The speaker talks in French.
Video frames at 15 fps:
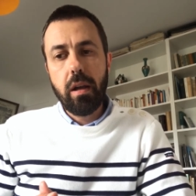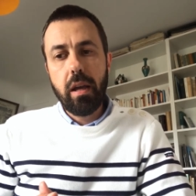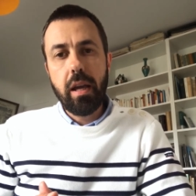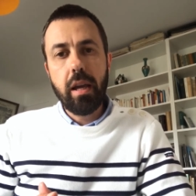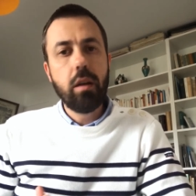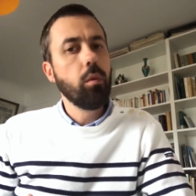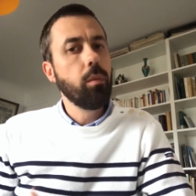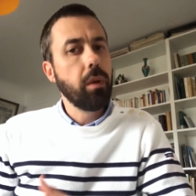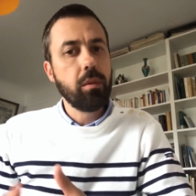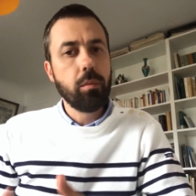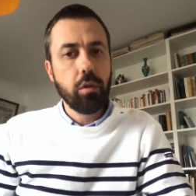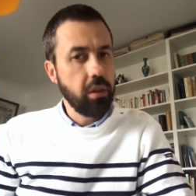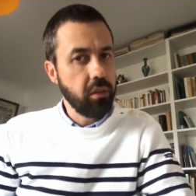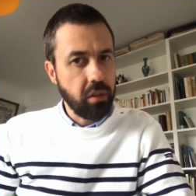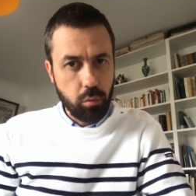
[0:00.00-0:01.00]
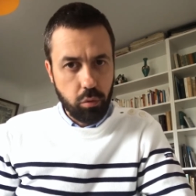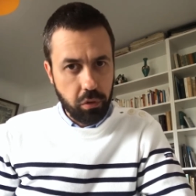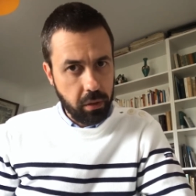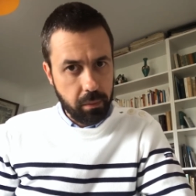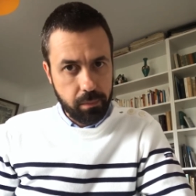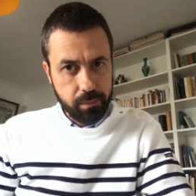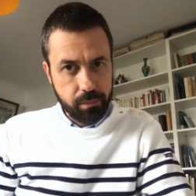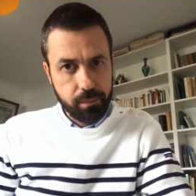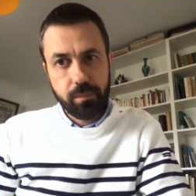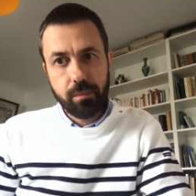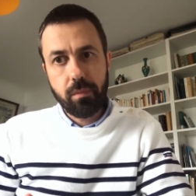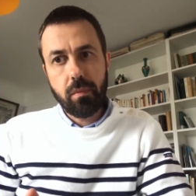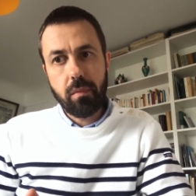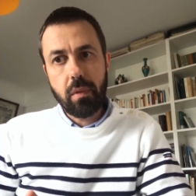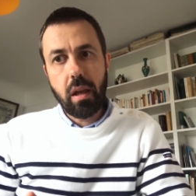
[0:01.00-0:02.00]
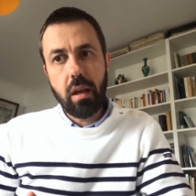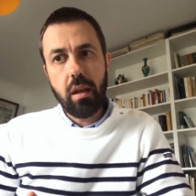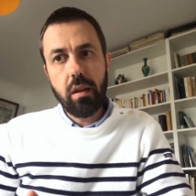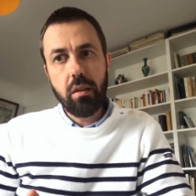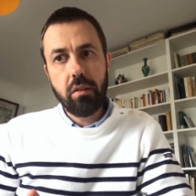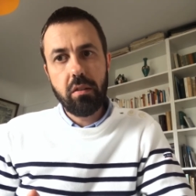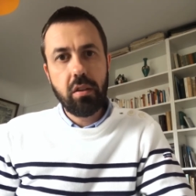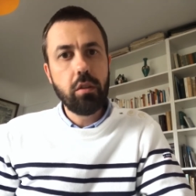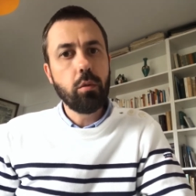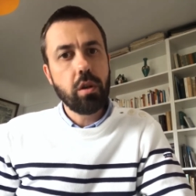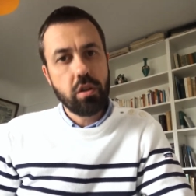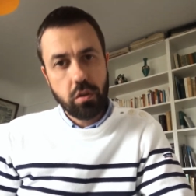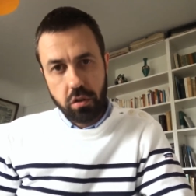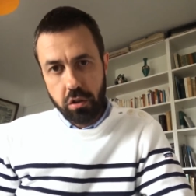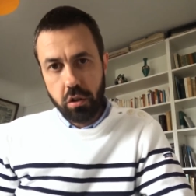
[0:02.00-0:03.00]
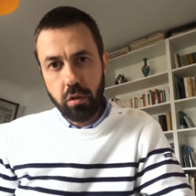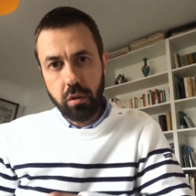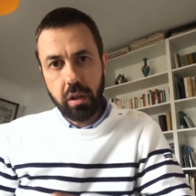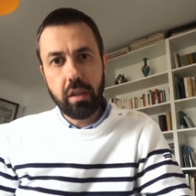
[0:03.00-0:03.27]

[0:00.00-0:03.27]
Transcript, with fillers: et complètement désabusés ces trois jeunes gens,